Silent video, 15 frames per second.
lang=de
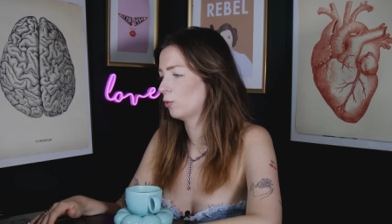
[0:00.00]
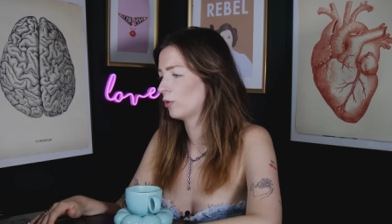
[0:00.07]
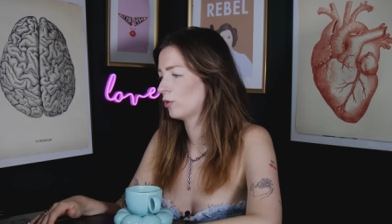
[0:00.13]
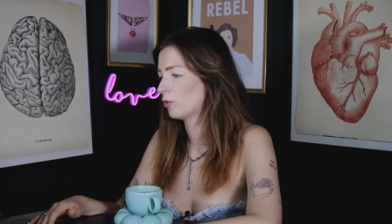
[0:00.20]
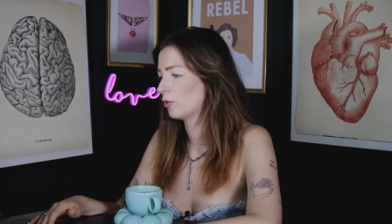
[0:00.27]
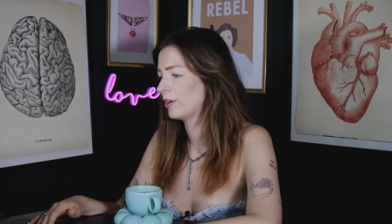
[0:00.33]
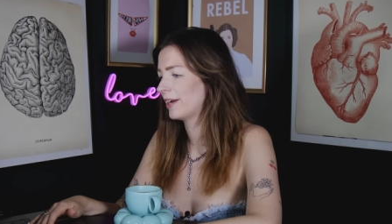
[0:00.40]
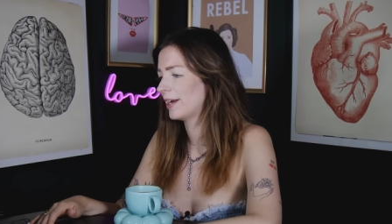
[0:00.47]

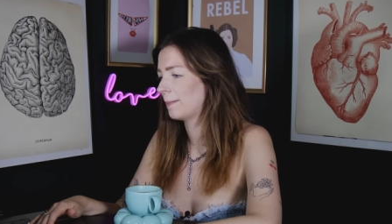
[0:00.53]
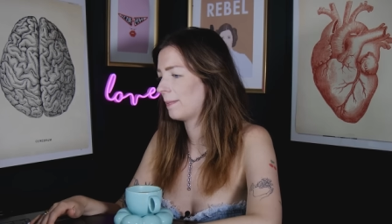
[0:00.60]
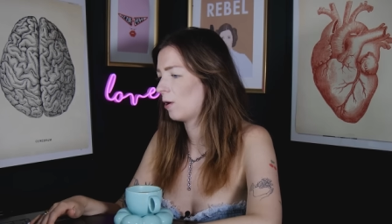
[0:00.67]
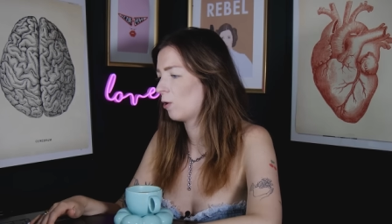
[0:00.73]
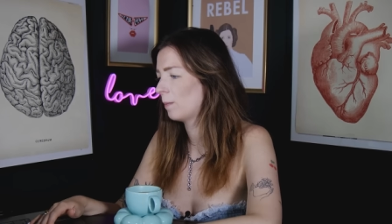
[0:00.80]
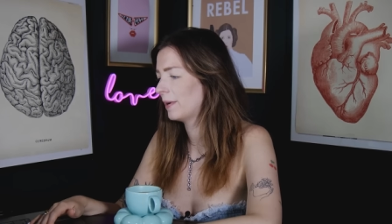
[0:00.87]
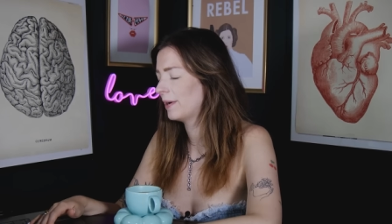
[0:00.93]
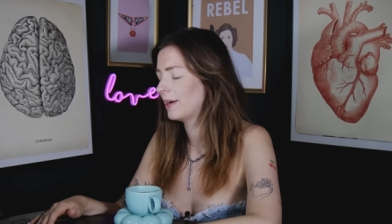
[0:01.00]
Und drunter in der
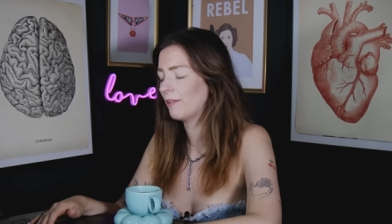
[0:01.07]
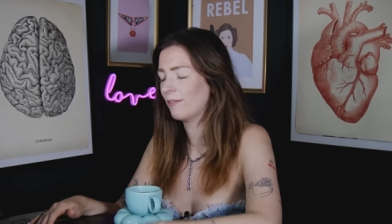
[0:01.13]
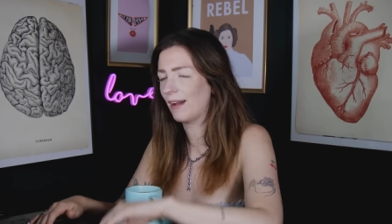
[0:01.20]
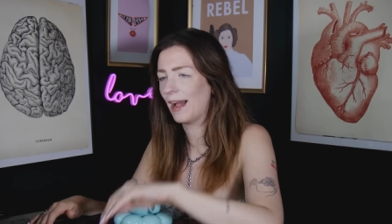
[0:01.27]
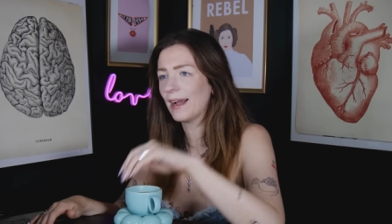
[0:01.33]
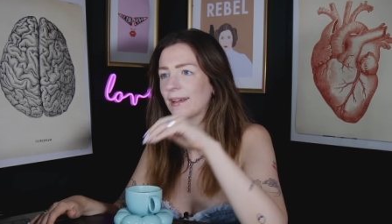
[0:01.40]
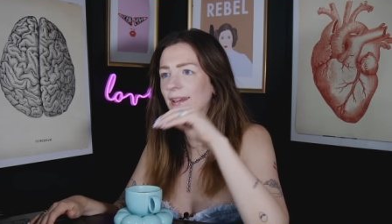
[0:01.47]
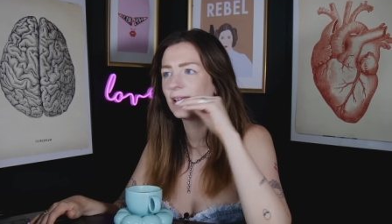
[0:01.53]
Bauchbinde, da
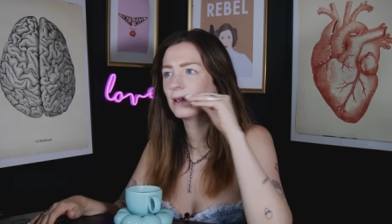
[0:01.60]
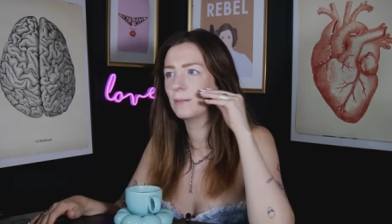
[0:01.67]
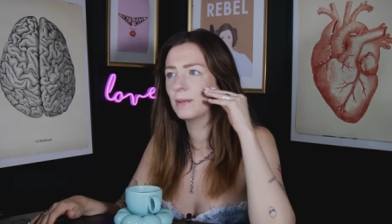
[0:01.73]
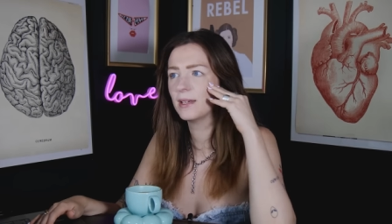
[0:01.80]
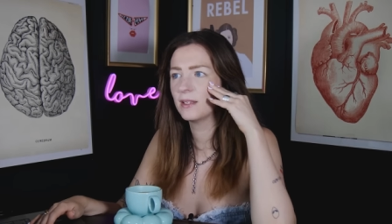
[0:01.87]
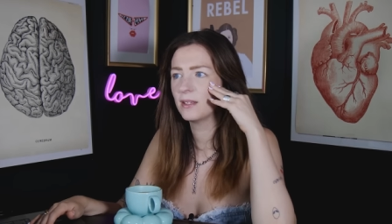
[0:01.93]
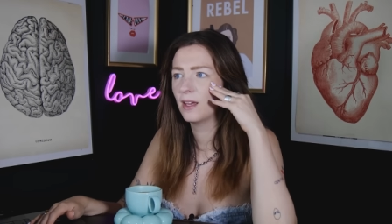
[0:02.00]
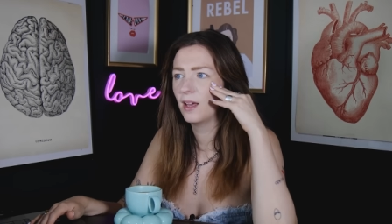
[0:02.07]
frage ich
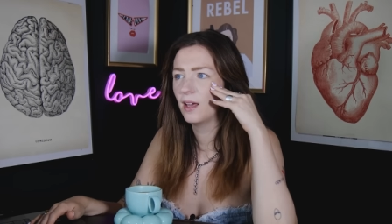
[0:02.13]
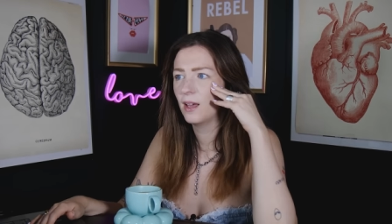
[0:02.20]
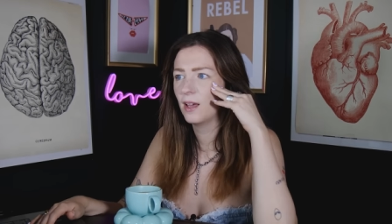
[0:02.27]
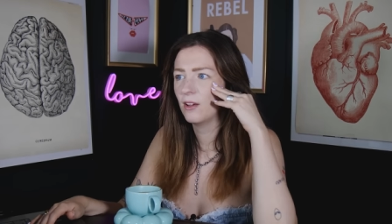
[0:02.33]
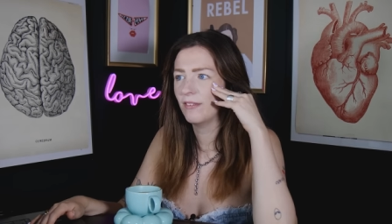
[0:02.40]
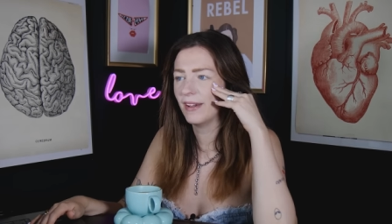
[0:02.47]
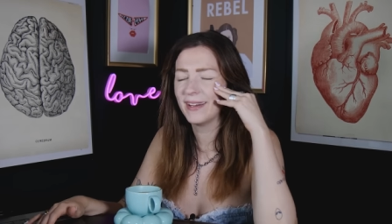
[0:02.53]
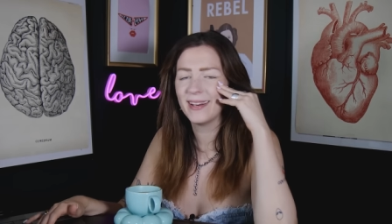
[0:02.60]
mich,
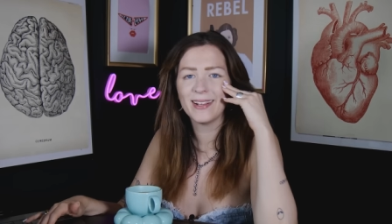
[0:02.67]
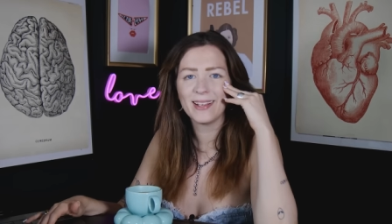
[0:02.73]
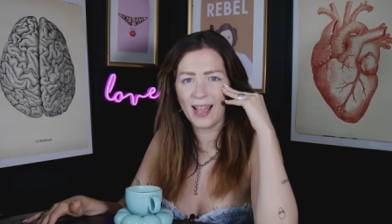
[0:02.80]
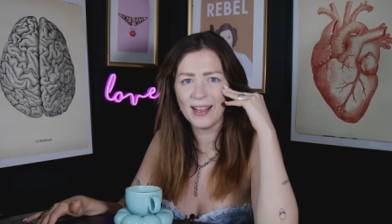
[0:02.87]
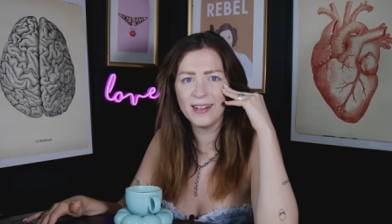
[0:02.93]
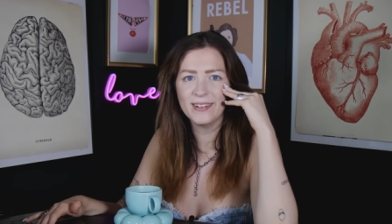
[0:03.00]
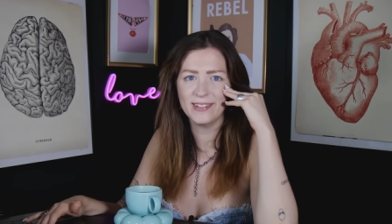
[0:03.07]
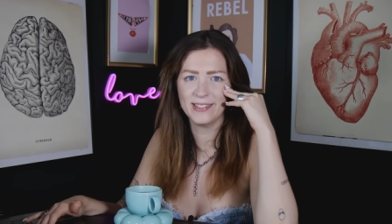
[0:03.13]
wer denn
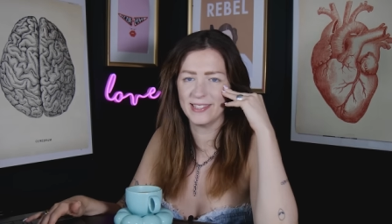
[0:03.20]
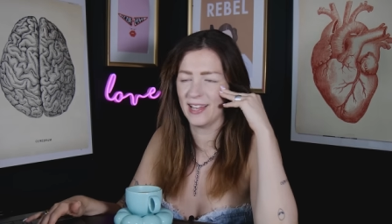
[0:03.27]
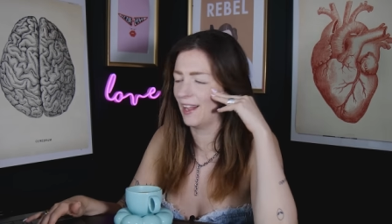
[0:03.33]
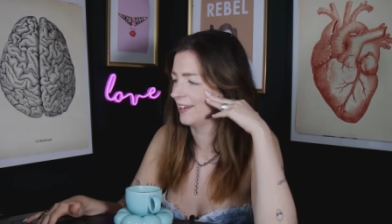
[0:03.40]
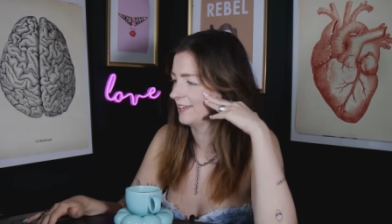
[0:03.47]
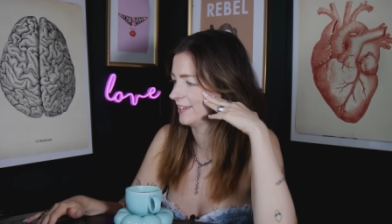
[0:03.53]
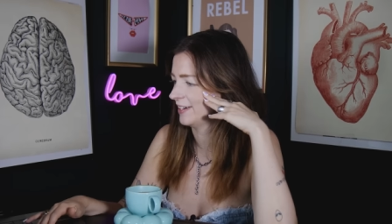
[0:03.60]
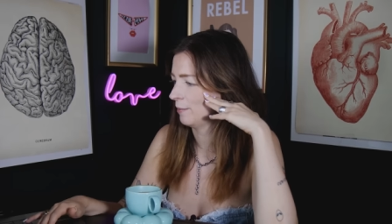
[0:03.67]
keine
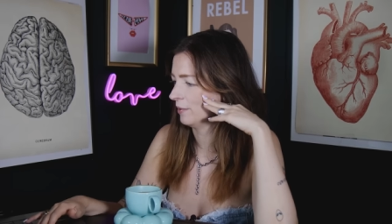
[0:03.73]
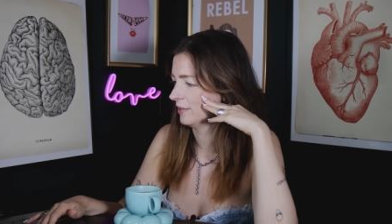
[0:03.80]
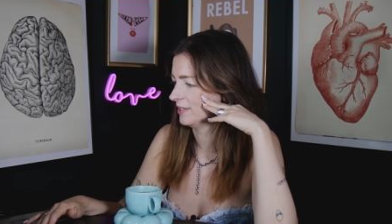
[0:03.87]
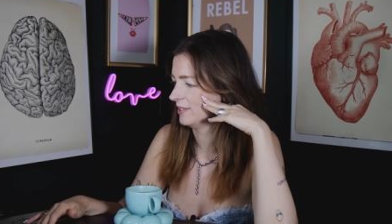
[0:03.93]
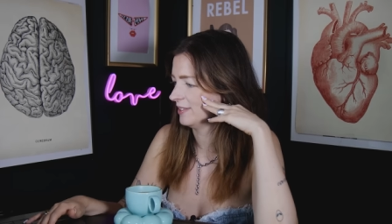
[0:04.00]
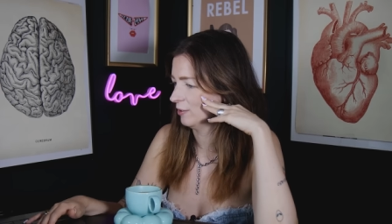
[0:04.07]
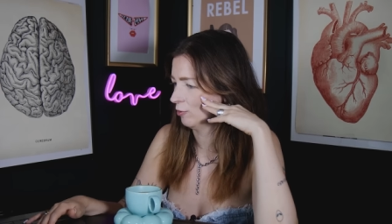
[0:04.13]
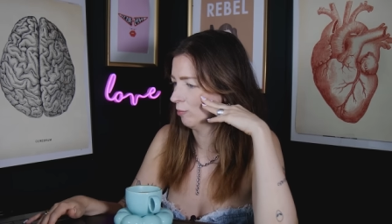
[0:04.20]
Sicherheit in einer
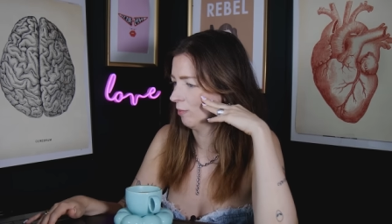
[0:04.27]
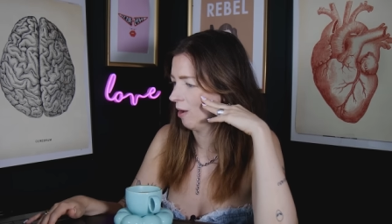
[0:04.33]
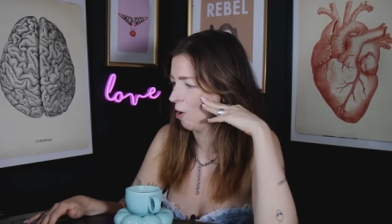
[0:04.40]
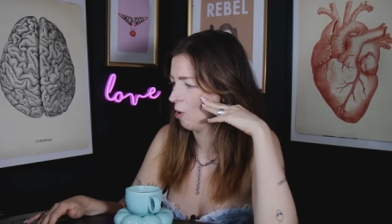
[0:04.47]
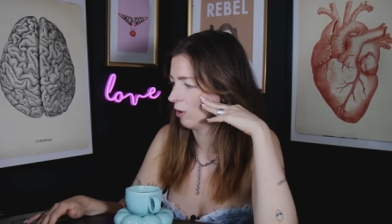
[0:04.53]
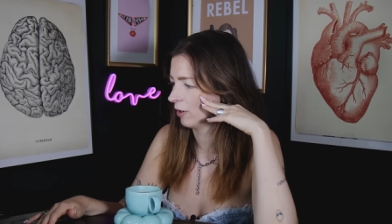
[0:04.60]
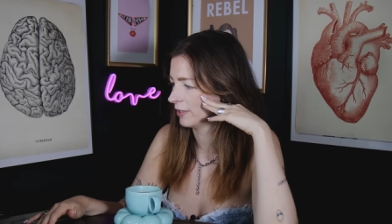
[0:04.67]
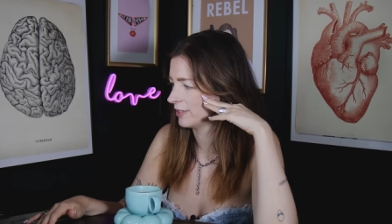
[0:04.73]
Beziehung
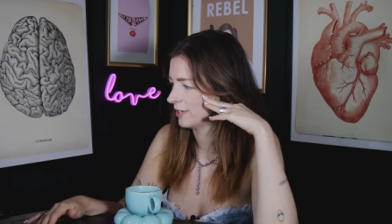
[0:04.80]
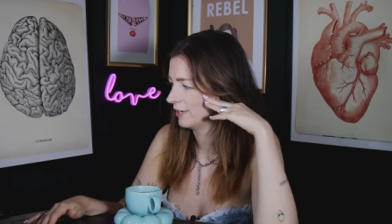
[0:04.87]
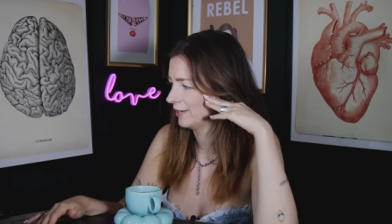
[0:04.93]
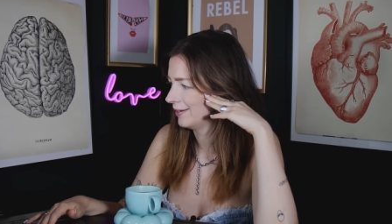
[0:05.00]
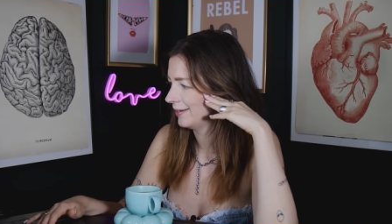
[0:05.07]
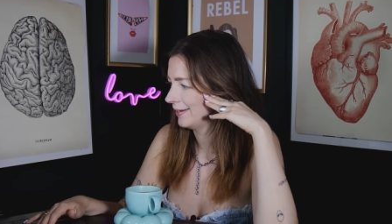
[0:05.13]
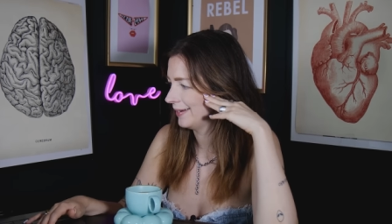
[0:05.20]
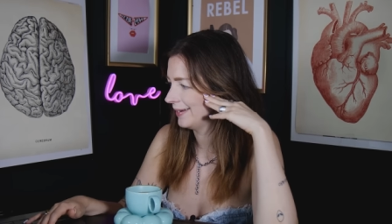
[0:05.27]
braucht.
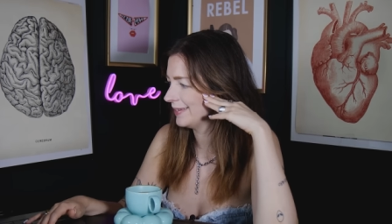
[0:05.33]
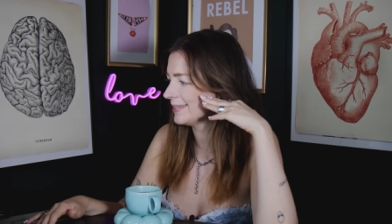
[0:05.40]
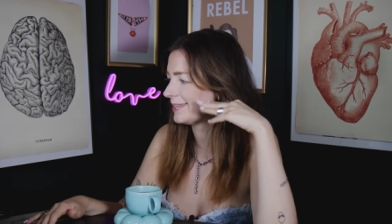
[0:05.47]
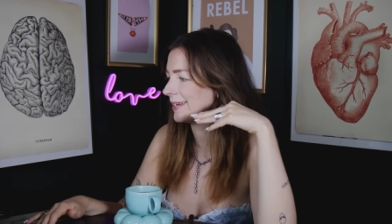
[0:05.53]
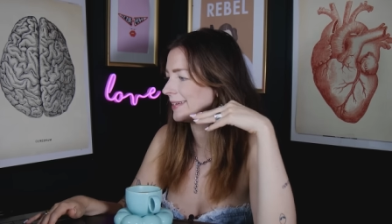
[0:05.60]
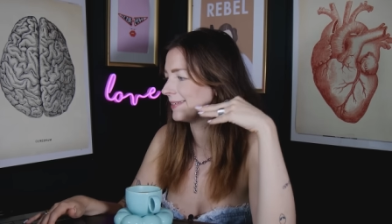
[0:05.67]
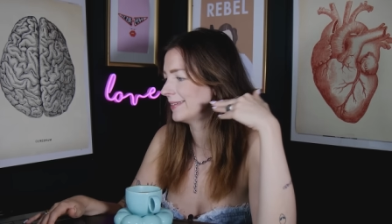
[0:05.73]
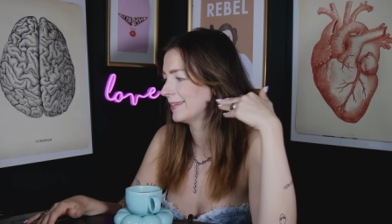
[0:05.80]
Ist
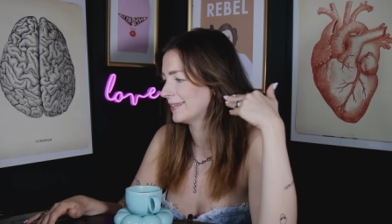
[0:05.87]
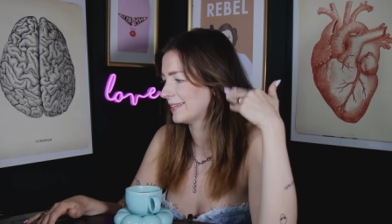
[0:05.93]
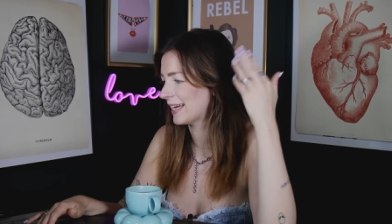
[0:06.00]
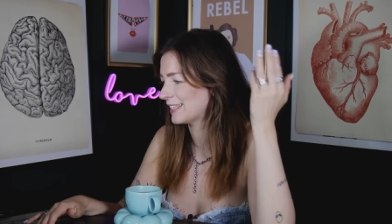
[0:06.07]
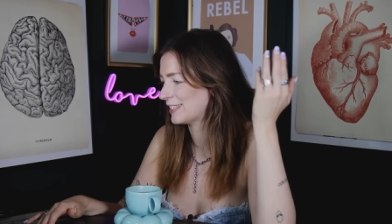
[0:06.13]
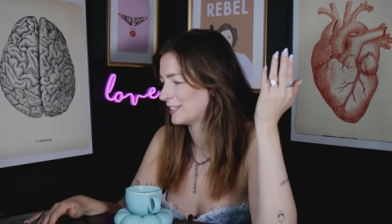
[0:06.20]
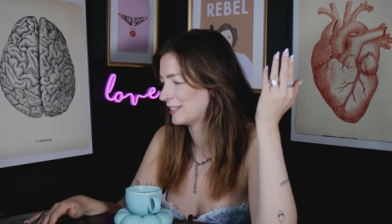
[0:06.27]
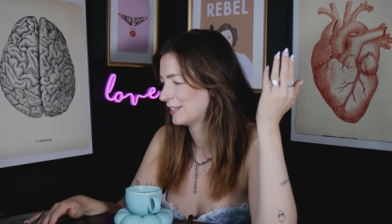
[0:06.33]
das nicht
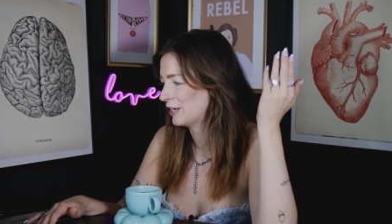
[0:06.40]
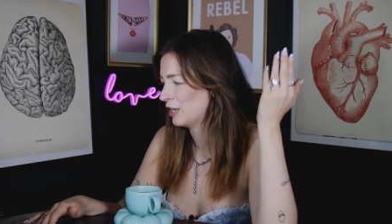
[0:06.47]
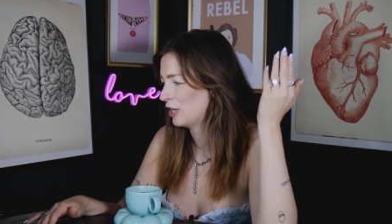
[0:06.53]
das,